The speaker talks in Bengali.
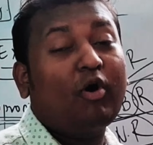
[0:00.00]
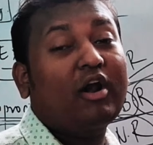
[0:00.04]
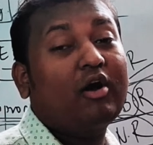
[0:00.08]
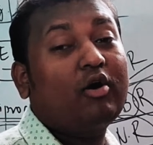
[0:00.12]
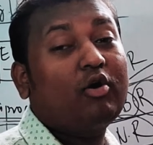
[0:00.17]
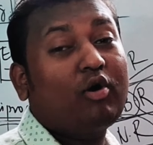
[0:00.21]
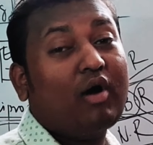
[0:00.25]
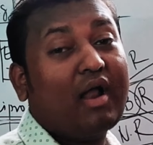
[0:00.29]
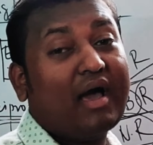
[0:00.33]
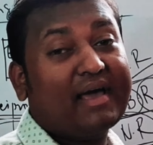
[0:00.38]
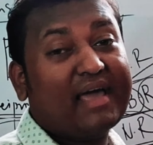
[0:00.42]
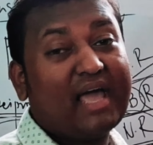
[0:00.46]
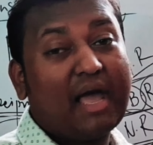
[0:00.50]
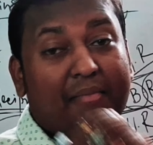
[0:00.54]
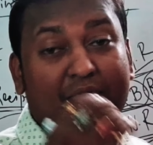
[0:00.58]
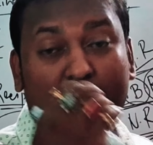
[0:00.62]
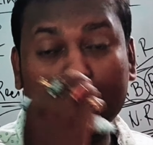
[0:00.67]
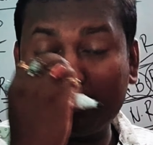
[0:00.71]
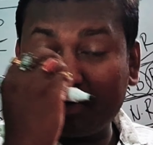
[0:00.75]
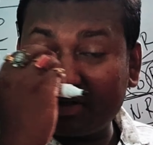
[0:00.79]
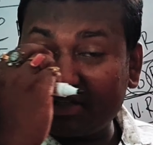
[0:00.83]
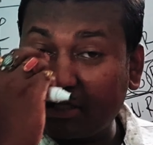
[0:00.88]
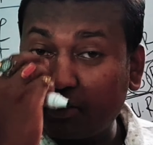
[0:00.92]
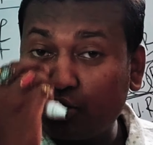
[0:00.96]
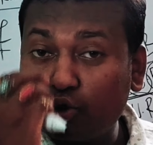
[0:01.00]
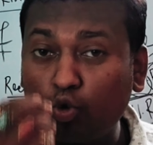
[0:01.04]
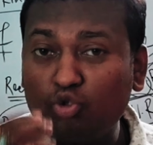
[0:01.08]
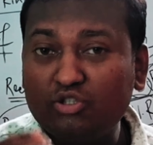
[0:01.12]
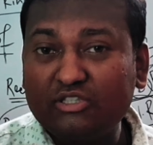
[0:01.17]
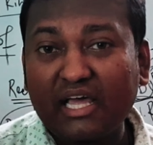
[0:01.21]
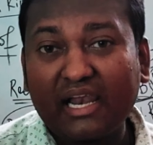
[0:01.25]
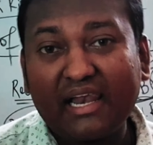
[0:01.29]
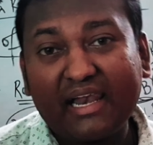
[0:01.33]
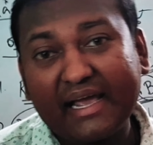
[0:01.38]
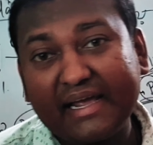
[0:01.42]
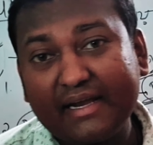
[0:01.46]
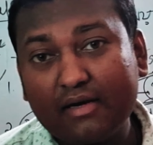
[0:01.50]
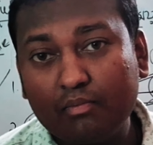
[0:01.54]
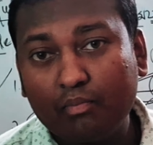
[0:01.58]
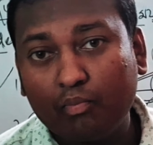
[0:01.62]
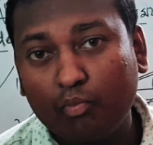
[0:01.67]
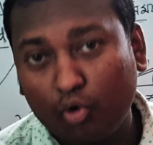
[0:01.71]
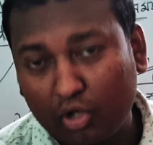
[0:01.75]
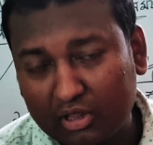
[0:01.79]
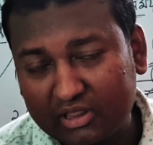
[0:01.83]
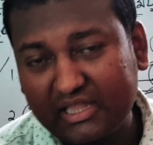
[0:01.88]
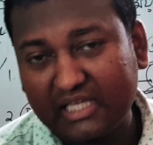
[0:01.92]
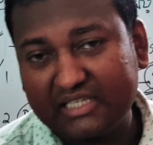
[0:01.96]
পড়ানোর আগে আমি তোমাদের দু চার লাইন
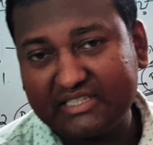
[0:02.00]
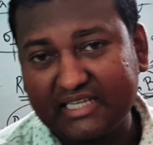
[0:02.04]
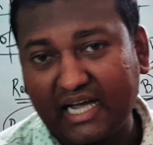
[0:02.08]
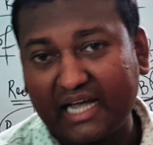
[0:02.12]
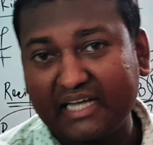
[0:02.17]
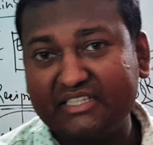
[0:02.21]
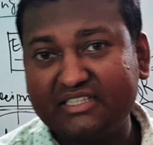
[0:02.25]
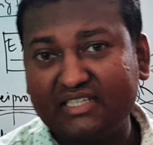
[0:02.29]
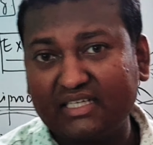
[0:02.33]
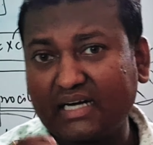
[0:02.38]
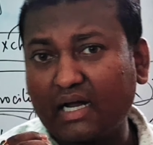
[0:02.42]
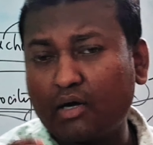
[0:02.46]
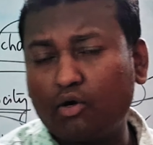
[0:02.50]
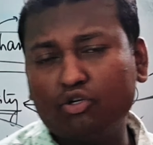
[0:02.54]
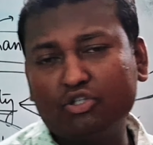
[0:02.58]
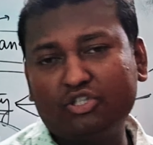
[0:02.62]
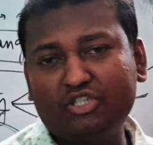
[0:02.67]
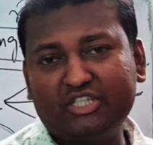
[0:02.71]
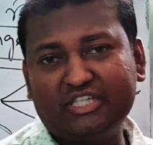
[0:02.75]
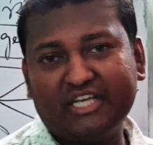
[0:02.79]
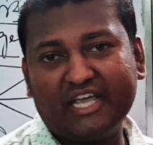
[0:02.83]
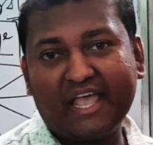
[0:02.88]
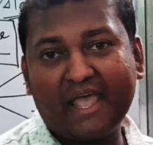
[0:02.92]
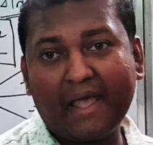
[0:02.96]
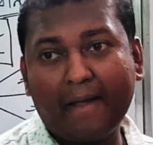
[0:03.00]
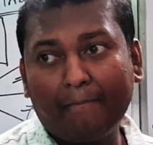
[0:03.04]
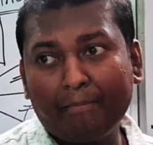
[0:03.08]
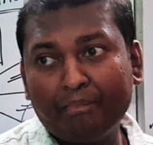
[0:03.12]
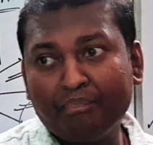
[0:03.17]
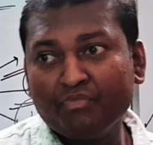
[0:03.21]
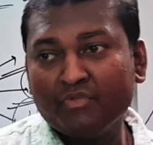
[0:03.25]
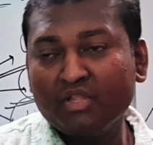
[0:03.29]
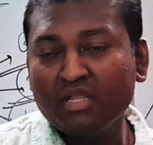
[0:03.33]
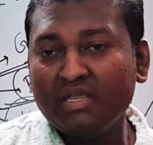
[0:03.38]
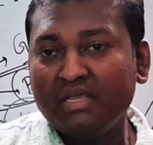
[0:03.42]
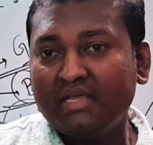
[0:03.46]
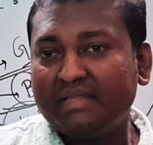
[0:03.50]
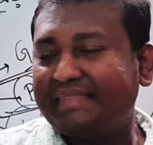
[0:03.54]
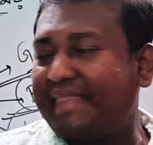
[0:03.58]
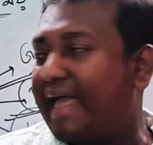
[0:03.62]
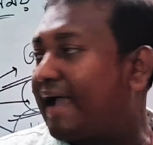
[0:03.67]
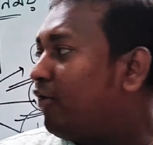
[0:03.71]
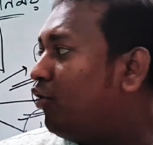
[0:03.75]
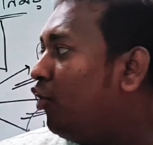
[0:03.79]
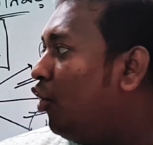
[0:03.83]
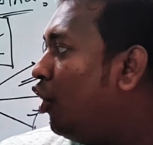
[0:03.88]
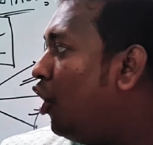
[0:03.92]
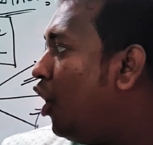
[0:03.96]
বলতে চাই সেটা হচ্ছে
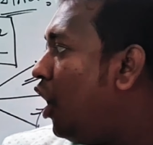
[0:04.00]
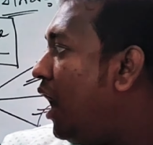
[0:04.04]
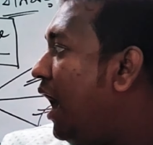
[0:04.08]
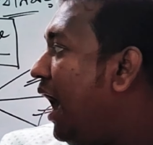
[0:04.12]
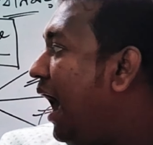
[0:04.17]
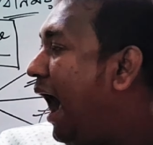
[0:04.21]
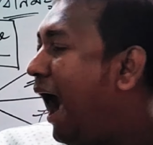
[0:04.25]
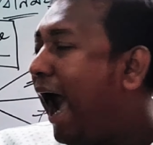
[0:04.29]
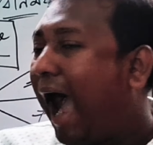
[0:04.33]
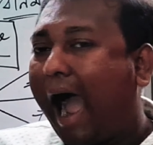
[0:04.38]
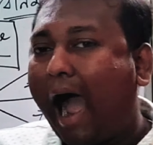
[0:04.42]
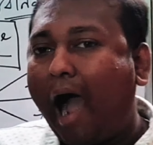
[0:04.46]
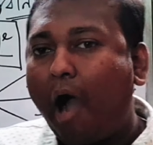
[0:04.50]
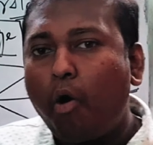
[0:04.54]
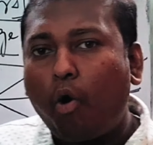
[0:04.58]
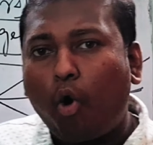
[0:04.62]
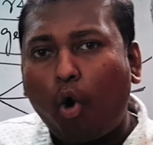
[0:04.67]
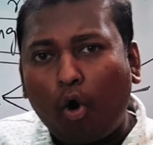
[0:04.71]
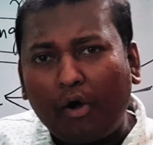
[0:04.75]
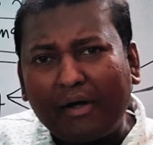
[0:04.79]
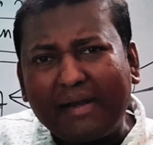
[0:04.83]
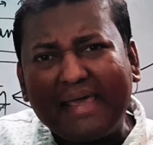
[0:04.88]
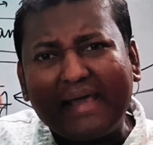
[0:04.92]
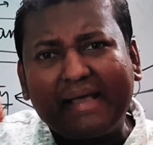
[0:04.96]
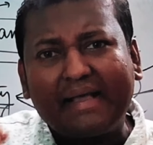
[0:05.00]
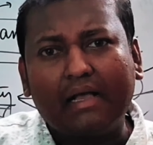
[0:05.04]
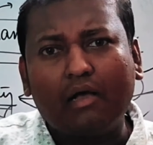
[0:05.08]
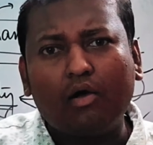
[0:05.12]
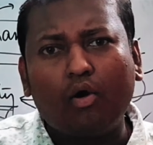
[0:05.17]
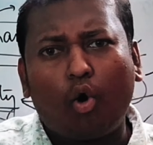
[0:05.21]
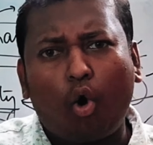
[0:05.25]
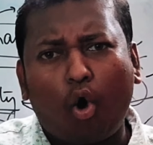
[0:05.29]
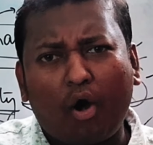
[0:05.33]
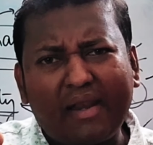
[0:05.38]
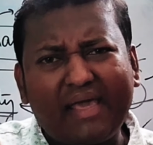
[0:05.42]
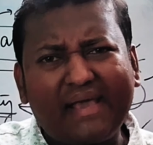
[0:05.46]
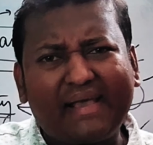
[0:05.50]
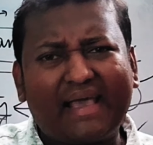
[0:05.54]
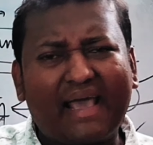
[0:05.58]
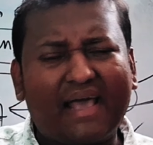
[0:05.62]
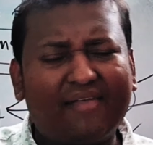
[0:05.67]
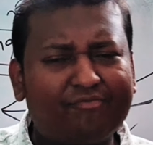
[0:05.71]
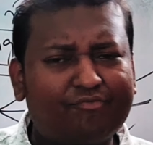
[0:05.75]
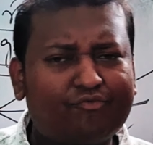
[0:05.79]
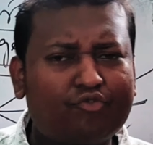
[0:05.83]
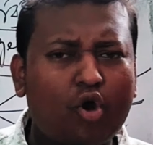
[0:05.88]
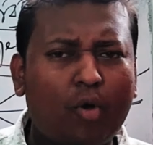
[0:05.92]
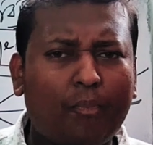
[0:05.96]
দেখো অনেক অনেক
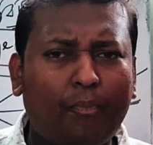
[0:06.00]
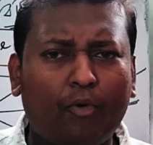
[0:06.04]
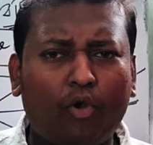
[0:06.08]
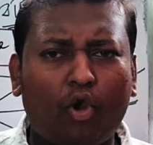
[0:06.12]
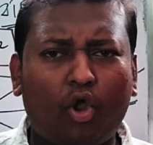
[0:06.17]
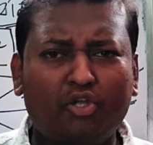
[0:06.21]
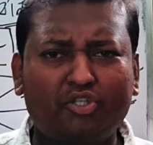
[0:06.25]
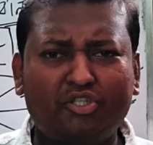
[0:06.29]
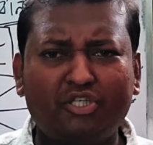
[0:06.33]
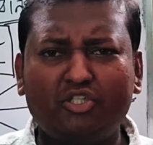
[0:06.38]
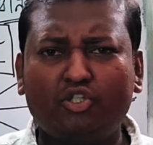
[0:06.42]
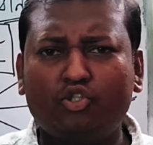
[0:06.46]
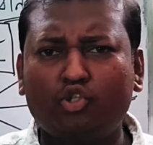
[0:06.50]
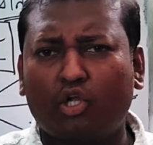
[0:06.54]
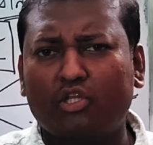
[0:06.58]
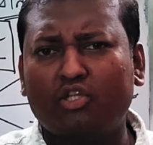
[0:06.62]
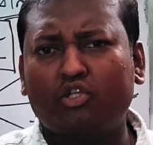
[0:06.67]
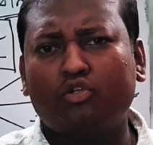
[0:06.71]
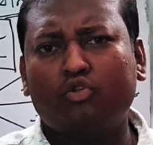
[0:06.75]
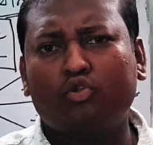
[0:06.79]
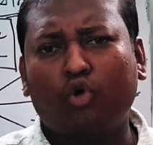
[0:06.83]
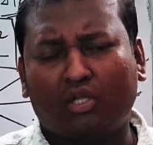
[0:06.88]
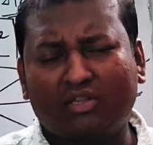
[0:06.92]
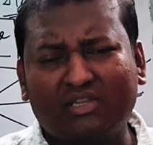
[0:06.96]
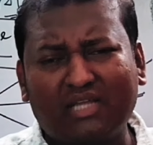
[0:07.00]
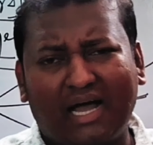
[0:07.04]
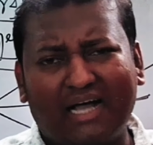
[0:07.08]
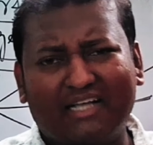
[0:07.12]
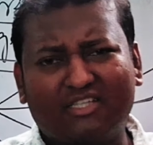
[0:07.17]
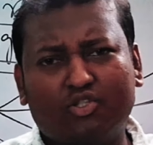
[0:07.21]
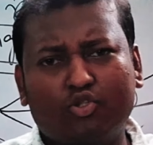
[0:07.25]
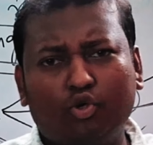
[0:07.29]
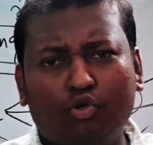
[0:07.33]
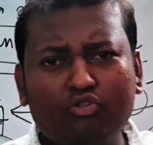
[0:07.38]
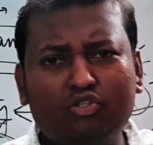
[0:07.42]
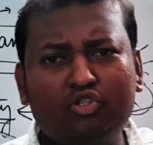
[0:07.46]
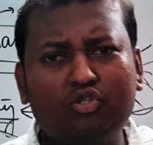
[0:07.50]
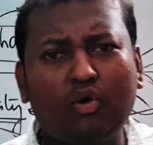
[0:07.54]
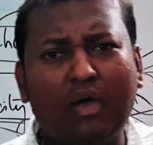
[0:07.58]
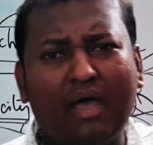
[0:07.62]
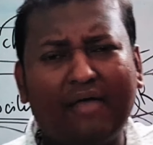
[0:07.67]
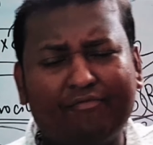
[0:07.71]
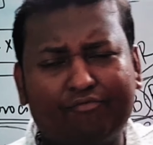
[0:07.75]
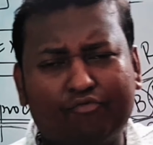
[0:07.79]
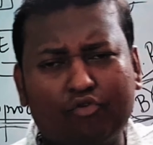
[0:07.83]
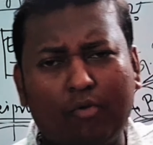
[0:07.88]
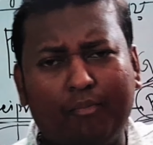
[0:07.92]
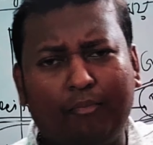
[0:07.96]
অ্যান্থ্রোপোলজিস্ট তথা সোশিও
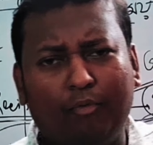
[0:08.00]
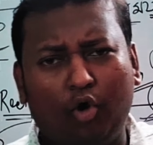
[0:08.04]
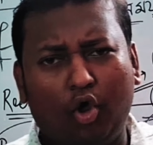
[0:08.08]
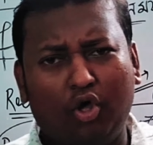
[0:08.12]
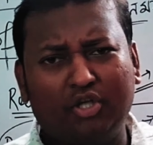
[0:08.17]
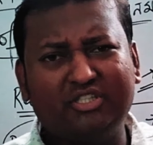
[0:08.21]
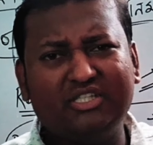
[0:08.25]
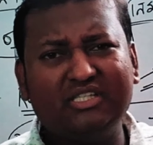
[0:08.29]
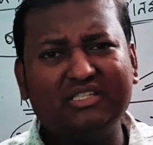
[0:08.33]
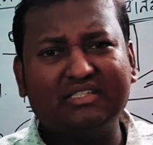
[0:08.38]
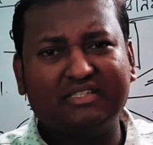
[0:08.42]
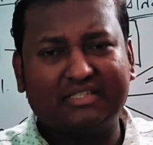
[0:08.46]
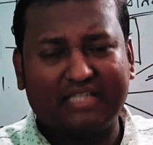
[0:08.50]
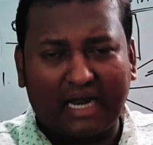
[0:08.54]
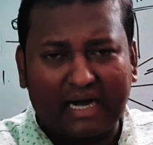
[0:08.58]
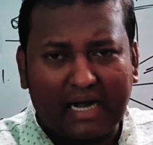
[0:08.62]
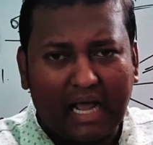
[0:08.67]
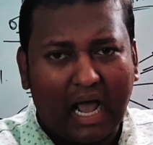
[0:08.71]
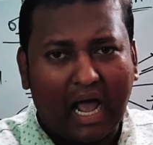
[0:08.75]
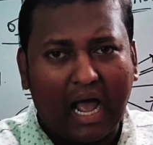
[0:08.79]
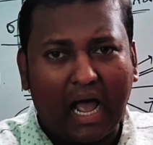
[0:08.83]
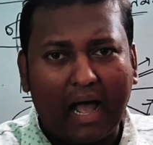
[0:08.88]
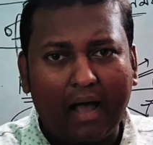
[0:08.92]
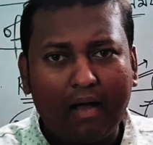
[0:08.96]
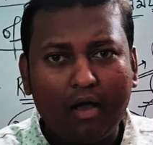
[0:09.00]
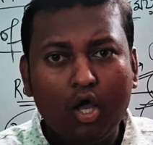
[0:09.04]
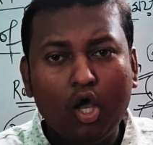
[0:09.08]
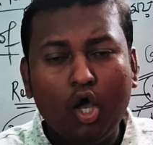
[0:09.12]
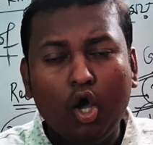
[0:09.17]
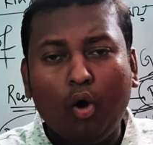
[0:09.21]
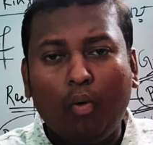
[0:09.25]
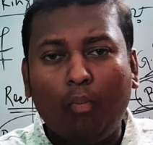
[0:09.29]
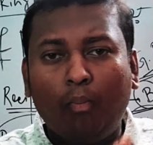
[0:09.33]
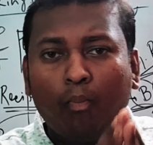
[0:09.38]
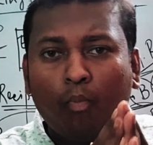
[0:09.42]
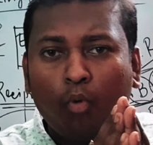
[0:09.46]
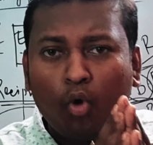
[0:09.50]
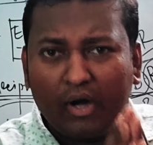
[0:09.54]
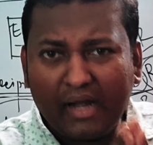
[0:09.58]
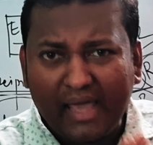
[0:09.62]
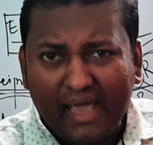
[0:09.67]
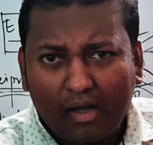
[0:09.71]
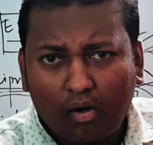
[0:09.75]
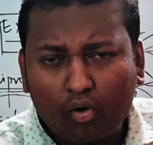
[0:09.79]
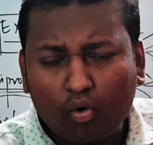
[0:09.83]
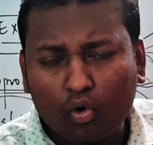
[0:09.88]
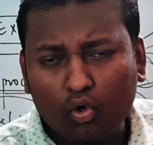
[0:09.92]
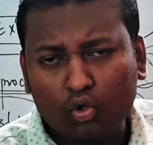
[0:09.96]
অ্যান্থ্রোপোলজিস্ট তারা
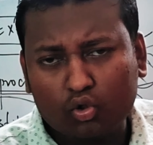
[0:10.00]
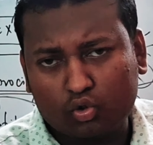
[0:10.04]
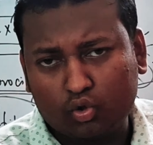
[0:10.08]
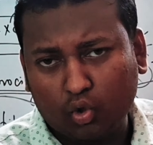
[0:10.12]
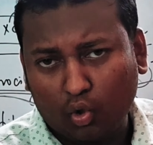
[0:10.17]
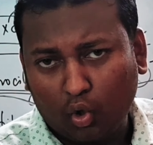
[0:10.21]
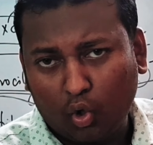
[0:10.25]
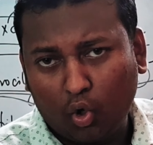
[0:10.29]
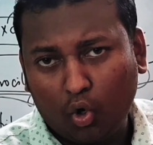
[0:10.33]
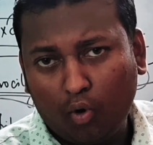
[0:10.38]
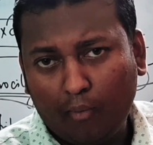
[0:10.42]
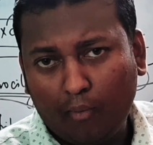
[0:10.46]
মনে করত